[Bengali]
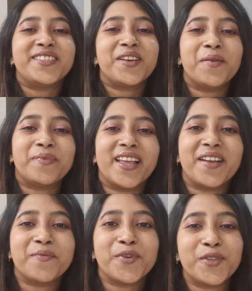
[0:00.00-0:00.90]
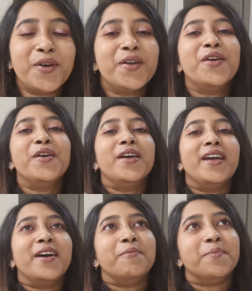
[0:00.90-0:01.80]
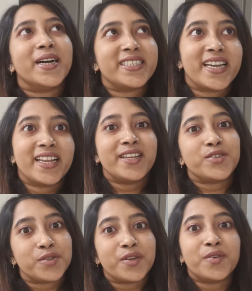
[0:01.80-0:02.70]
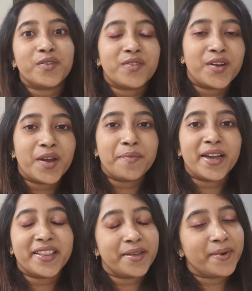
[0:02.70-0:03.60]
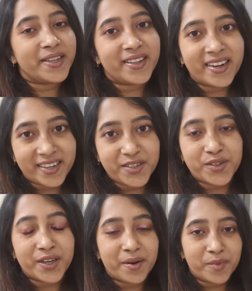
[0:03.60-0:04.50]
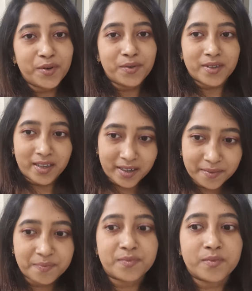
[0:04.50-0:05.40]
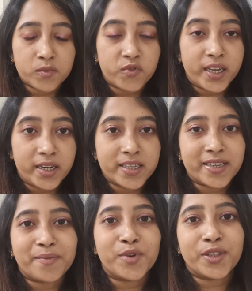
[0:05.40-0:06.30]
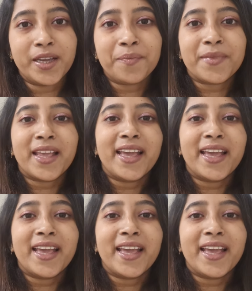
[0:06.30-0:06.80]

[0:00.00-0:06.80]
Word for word: এই সপ্তাহের মতো মাঝখানে যদি কোনো ভিডিও আমি আনতে পারি তাহলে নিশ্চয়ই আনবো উইকডেজের মধ্যে